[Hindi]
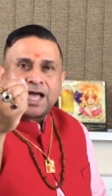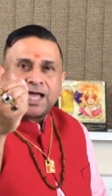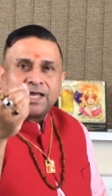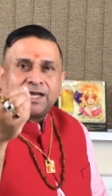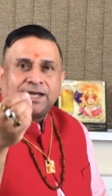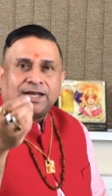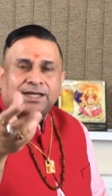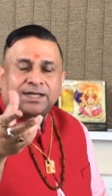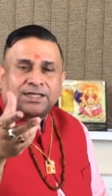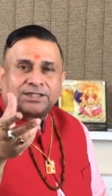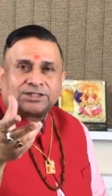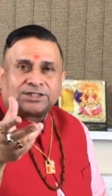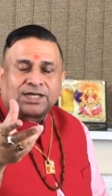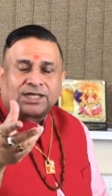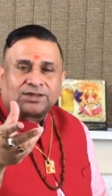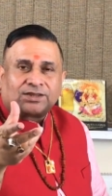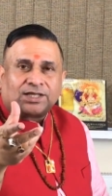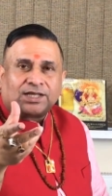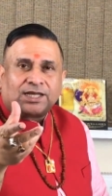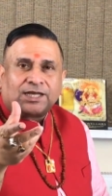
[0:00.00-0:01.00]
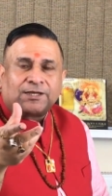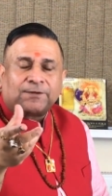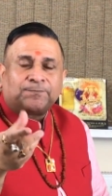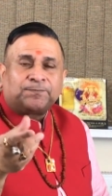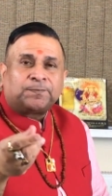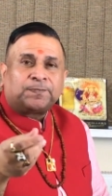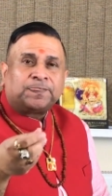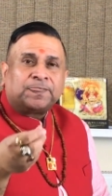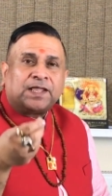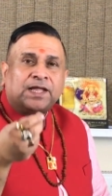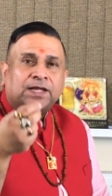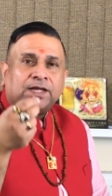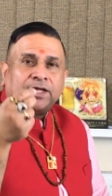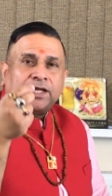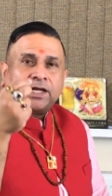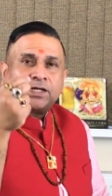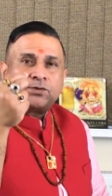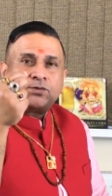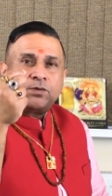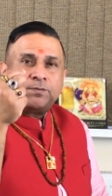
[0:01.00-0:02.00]
राय लेना चाहते हैं
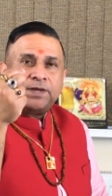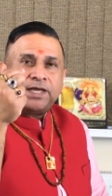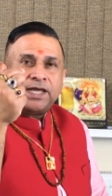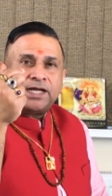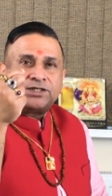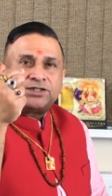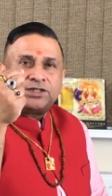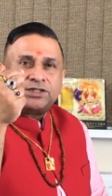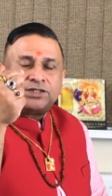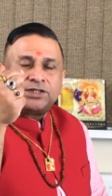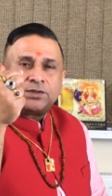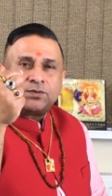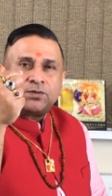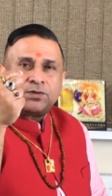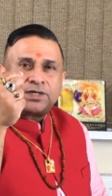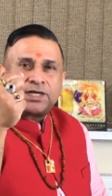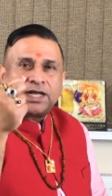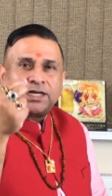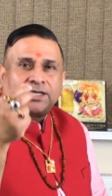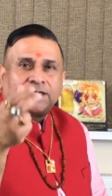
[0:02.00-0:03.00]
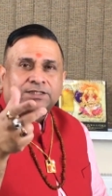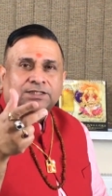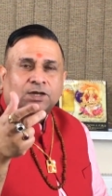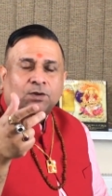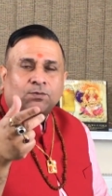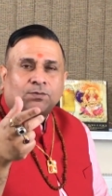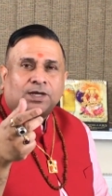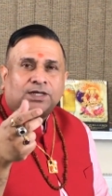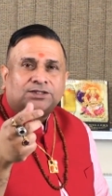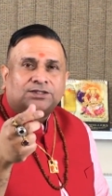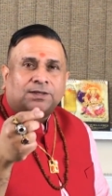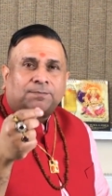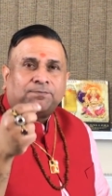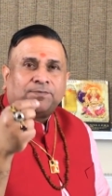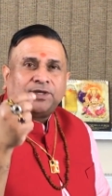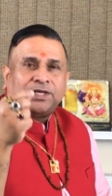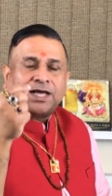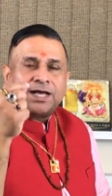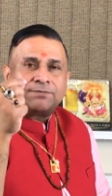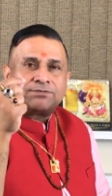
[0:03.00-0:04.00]
एक तो मैं एक चीज जरूर कहना चाहूंगा जब
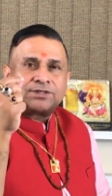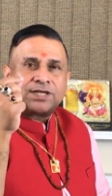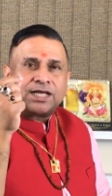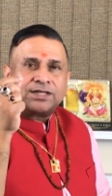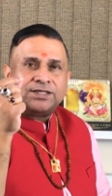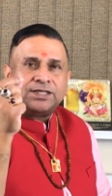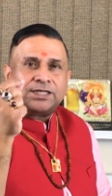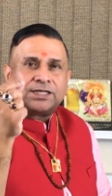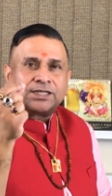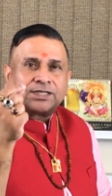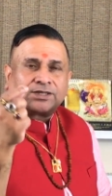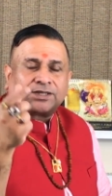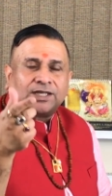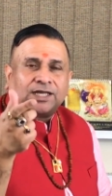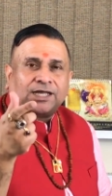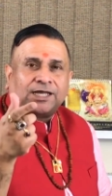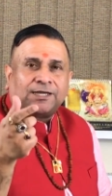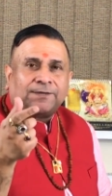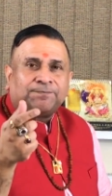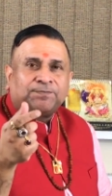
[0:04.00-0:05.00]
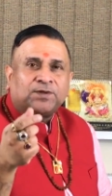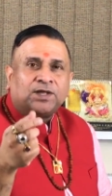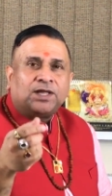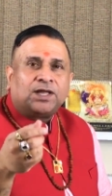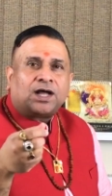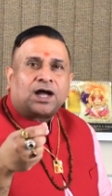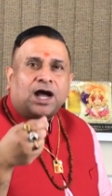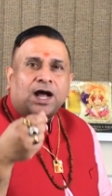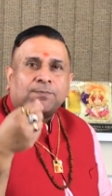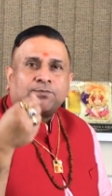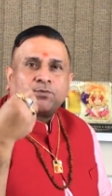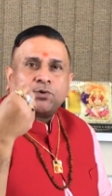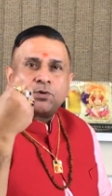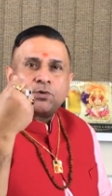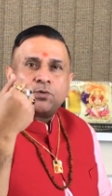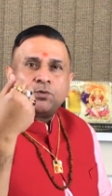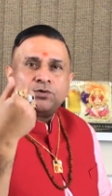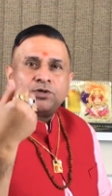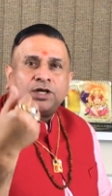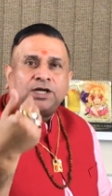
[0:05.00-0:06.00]
भी आप शादी करते हैं आपको
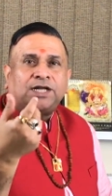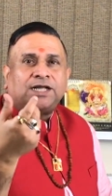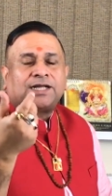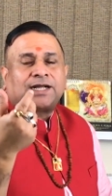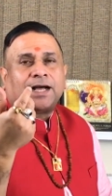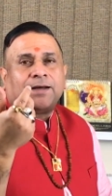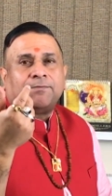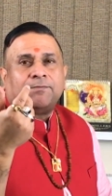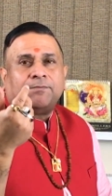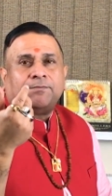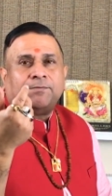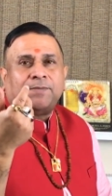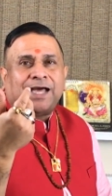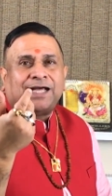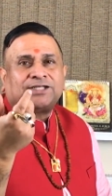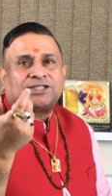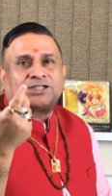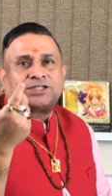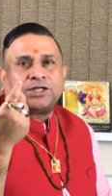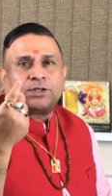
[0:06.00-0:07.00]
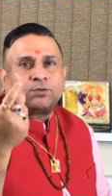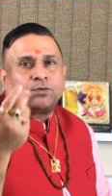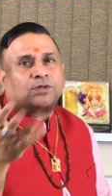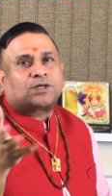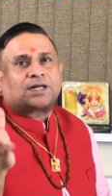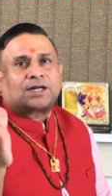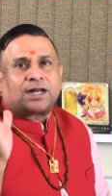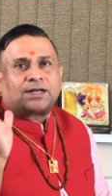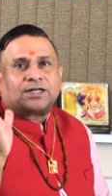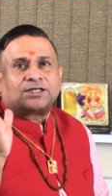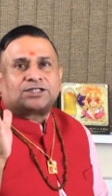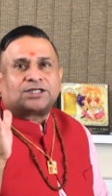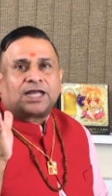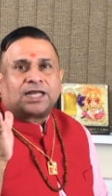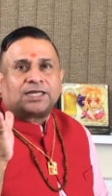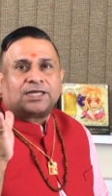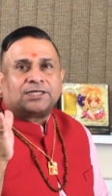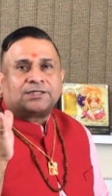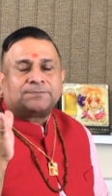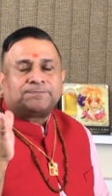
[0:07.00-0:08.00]
कुंडली का मैच जरूर कराना
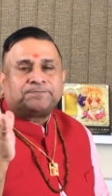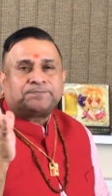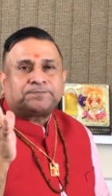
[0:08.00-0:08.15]
चाहिए